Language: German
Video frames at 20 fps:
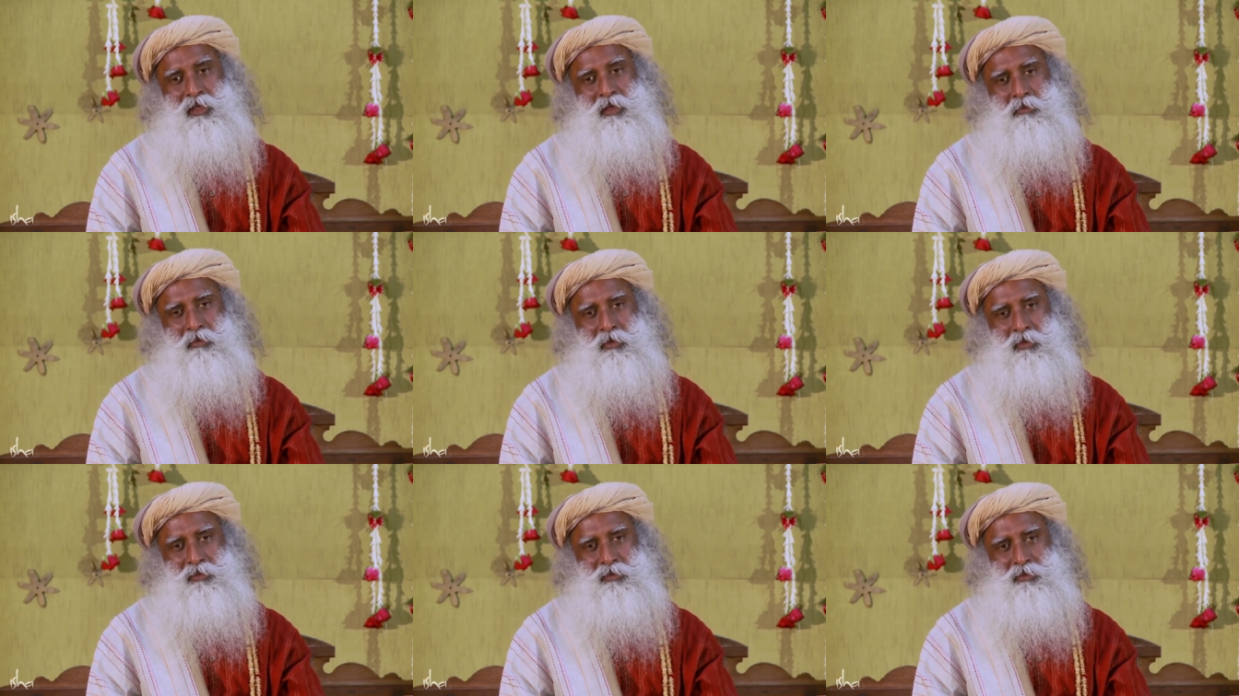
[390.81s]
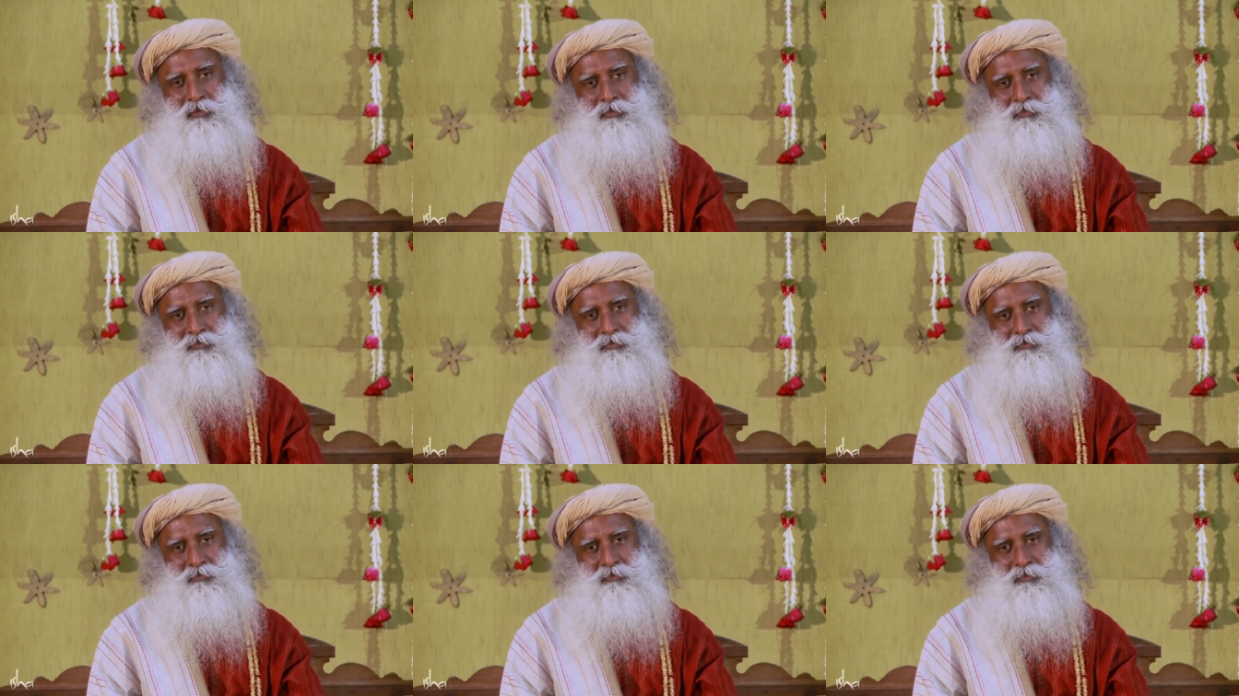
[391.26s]
Sie
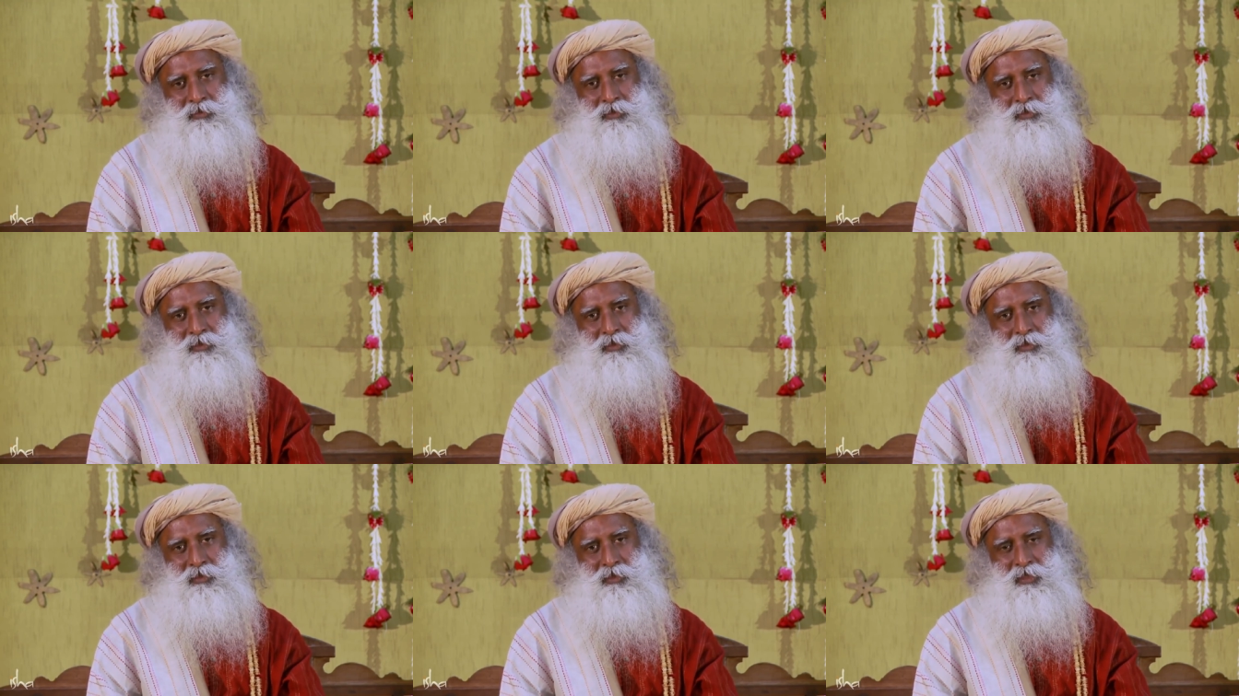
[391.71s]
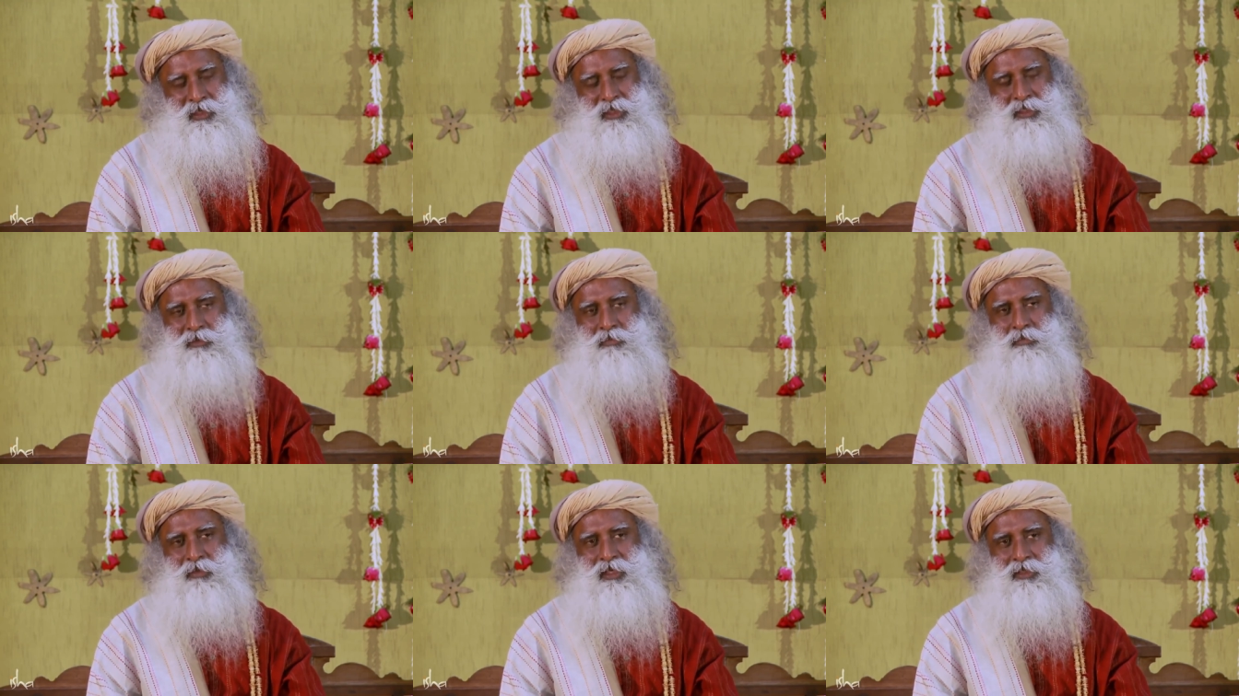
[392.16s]
tun, was sie tun
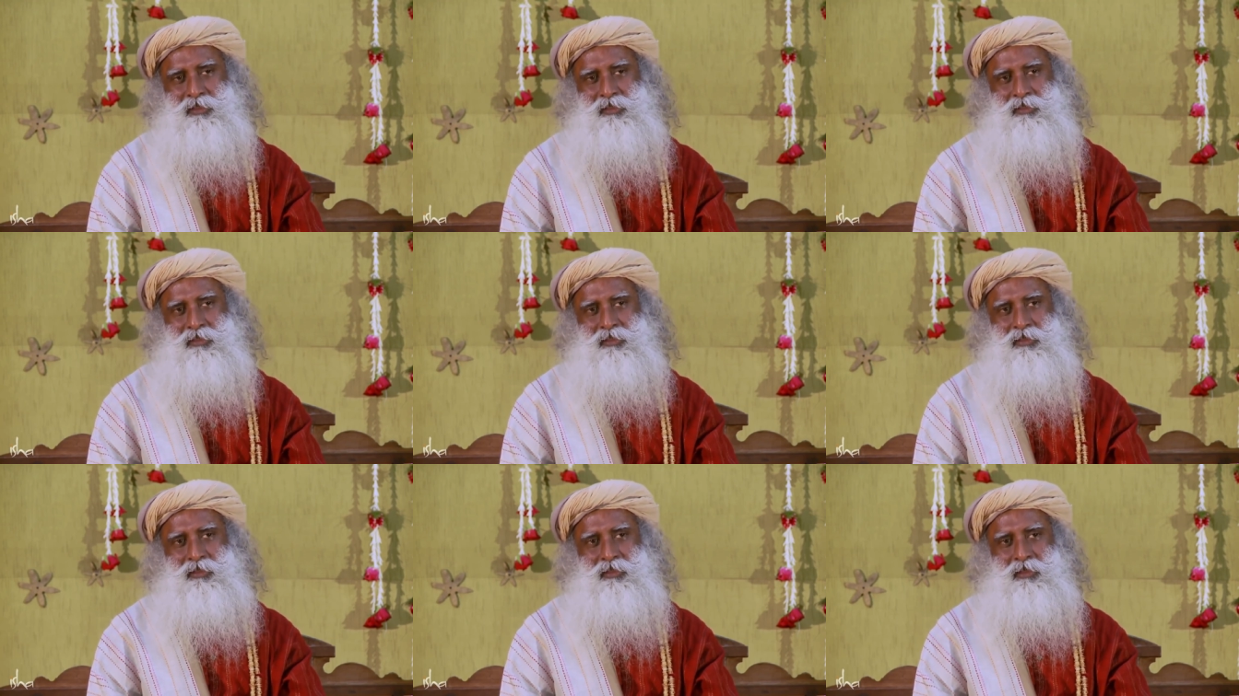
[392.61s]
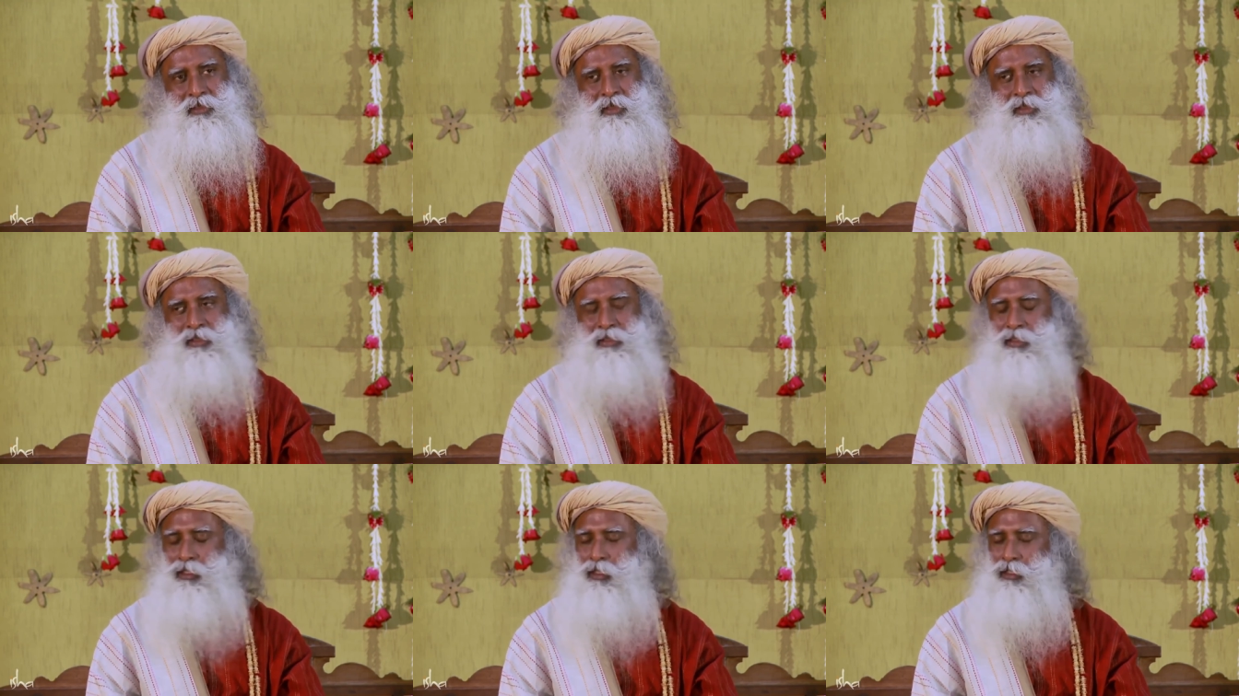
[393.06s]
wollen. Am
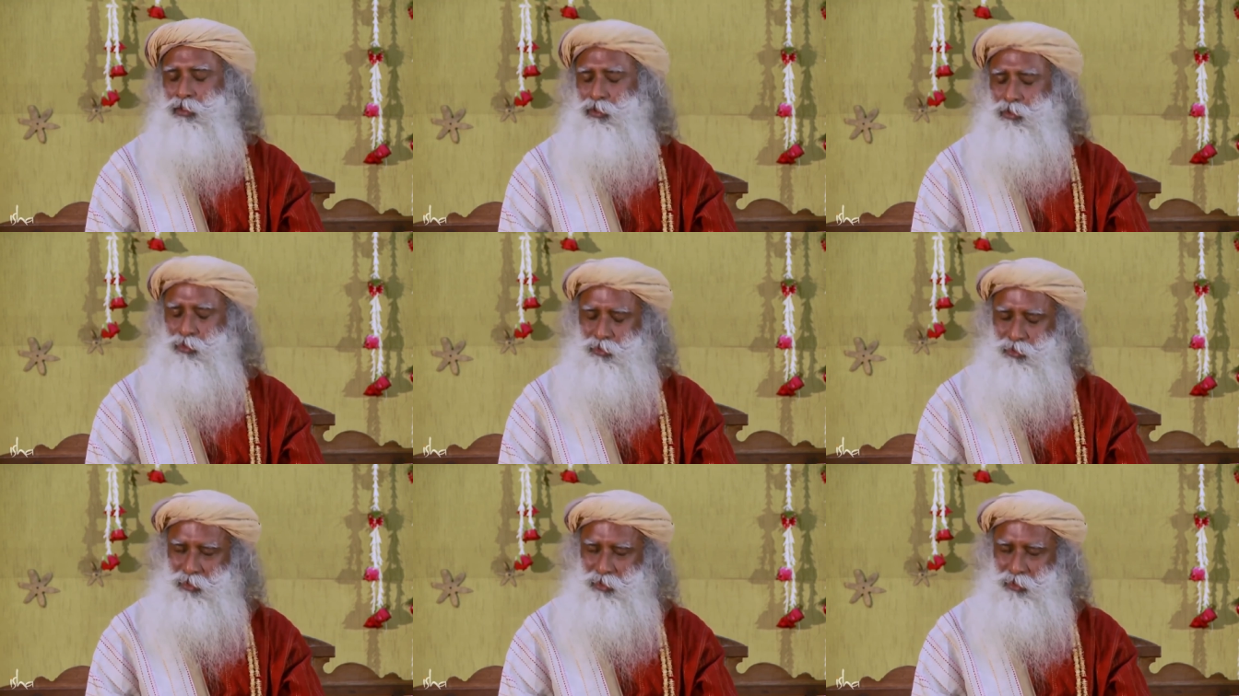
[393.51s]
besten ist es,